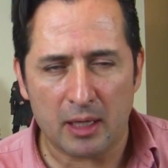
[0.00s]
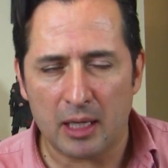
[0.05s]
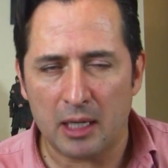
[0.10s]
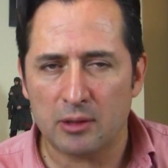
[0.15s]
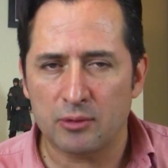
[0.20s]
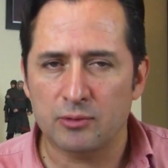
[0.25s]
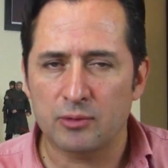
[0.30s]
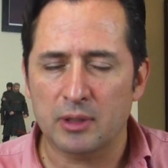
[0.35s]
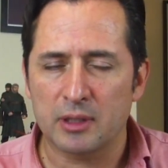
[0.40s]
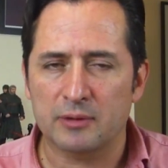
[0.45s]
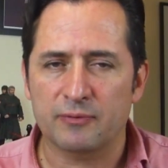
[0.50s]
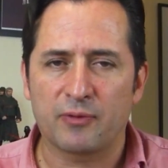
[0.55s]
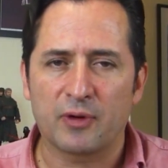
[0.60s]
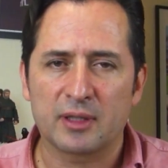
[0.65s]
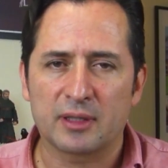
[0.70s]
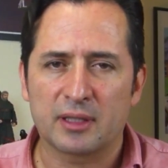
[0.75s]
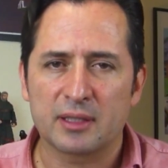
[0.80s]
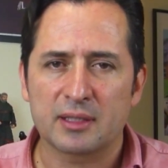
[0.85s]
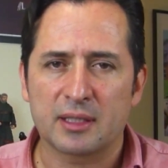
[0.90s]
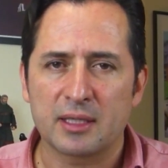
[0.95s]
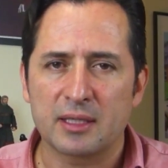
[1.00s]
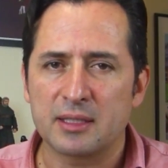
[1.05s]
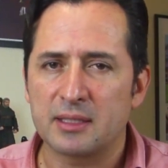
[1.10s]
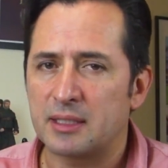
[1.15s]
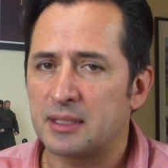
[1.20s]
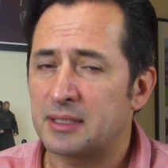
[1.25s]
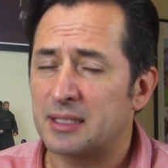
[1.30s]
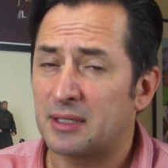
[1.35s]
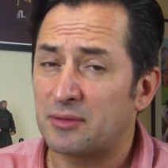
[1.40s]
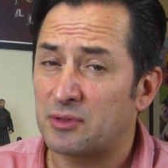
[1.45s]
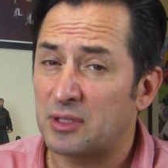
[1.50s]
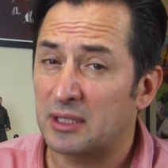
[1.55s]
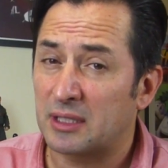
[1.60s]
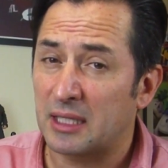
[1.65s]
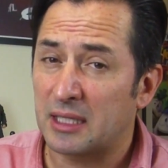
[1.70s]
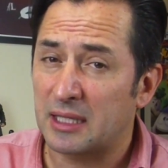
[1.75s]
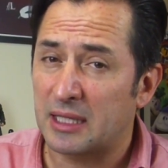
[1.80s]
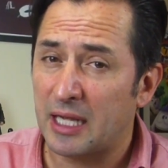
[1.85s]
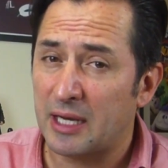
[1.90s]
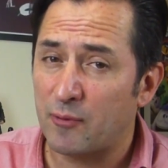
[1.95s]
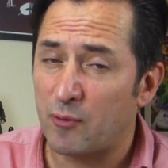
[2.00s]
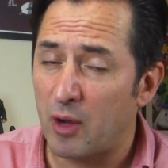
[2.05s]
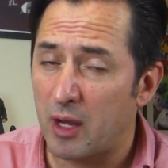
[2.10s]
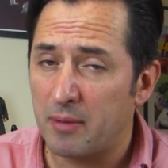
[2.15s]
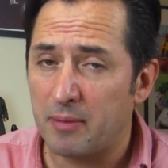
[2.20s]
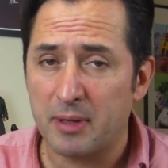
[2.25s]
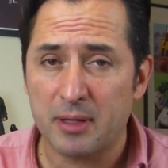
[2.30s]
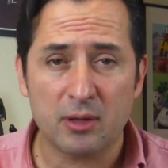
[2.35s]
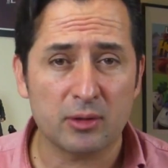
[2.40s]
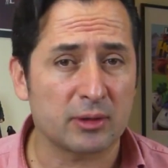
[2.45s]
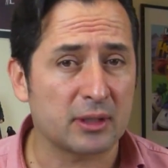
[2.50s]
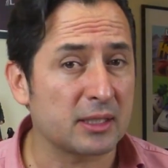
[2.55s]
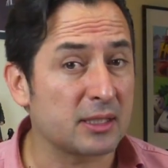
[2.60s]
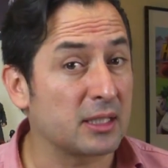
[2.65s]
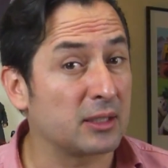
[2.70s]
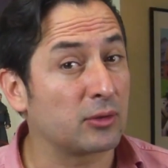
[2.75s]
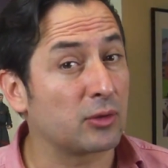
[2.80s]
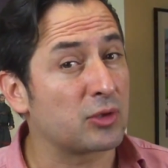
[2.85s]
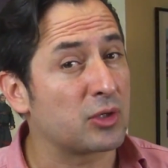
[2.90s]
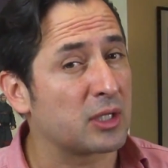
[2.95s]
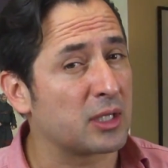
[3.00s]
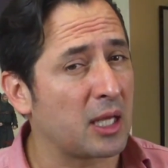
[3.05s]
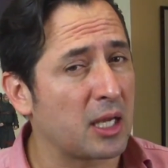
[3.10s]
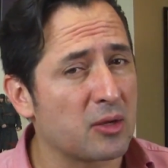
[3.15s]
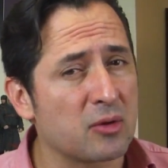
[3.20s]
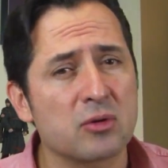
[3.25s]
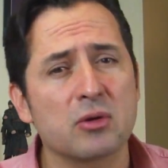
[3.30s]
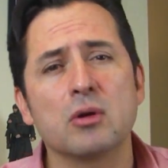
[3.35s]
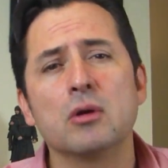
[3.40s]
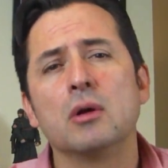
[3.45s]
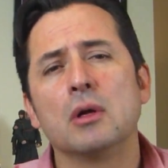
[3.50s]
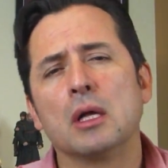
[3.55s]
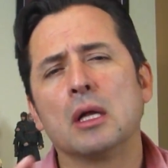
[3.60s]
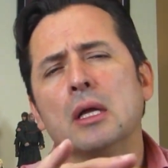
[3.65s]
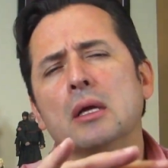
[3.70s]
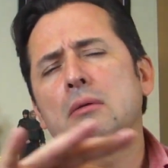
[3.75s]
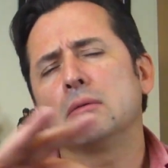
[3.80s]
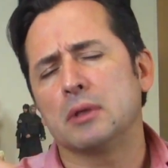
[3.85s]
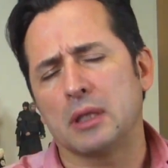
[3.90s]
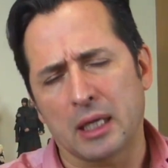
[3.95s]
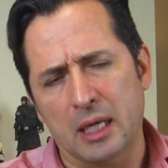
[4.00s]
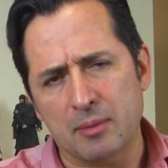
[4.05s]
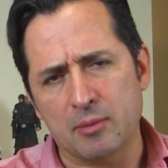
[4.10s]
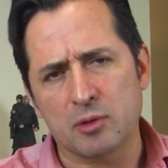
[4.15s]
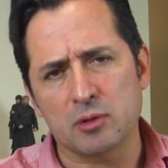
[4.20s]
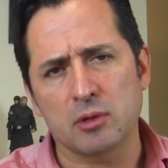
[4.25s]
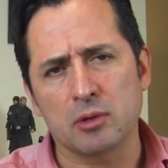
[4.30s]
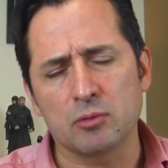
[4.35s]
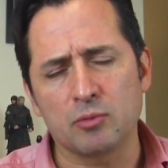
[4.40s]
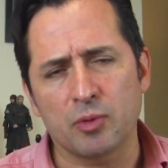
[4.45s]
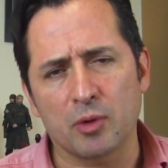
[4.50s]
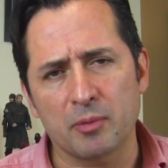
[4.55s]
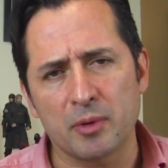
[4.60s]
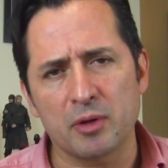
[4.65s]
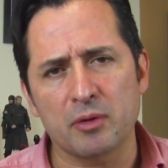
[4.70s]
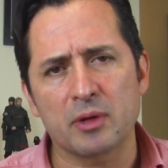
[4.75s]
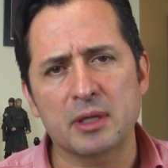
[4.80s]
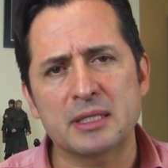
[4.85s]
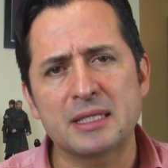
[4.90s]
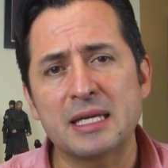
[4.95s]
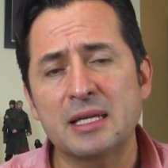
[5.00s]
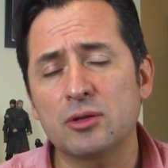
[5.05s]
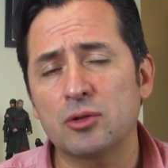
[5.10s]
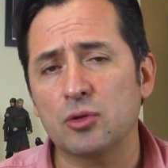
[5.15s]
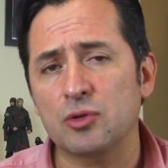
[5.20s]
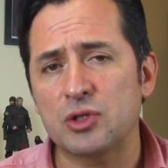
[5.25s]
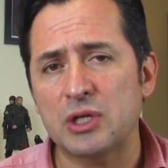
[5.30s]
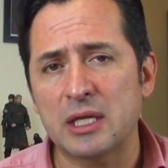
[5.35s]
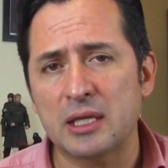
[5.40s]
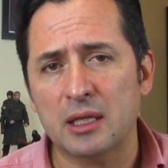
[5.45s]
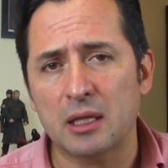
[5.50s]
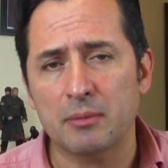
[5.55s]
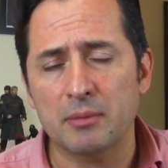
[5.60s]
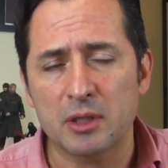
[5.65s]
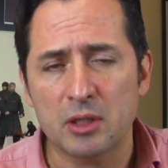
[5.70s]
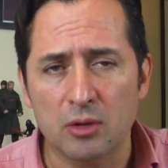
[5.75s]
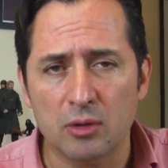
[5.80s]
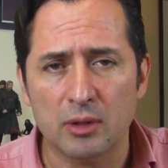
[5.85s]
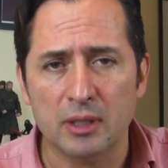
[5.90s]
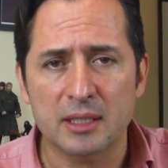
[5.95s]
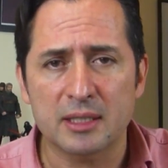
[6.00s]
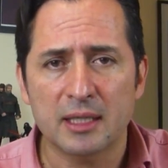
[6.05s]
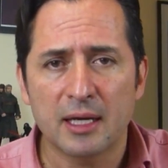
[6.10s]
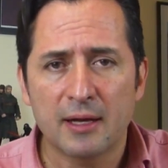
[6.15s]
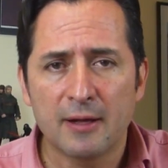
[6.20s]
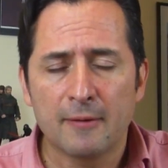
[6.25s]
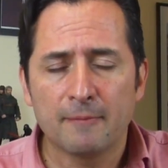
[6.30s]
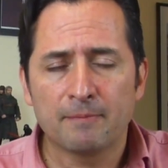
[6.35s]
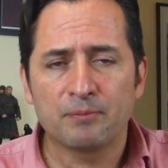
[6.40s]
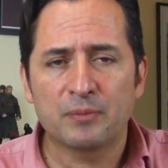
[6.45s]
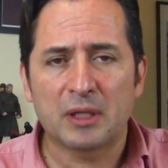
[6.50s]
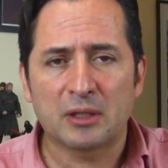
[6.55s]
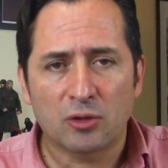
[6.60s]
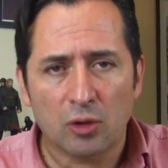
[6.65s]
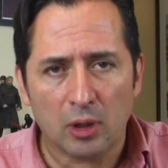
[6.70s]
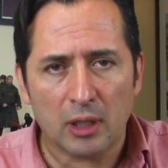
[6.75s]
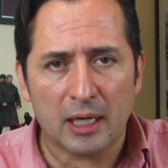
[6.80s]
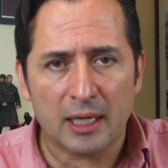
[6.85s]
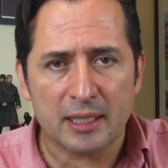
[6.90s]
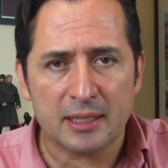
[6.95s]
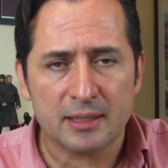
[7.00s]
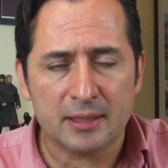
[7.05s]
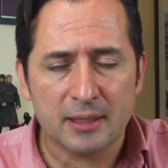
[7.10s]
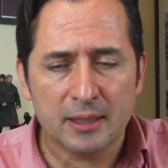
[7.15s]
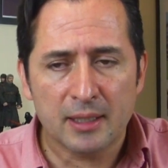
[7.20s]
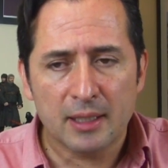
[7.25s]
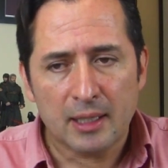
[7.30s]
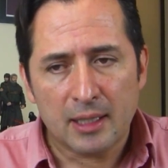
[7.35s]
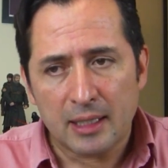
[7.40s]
Hay algunas fuentes que dicen 179 y otras 181 dejémoslo en un promedio de 180 millones de dólares,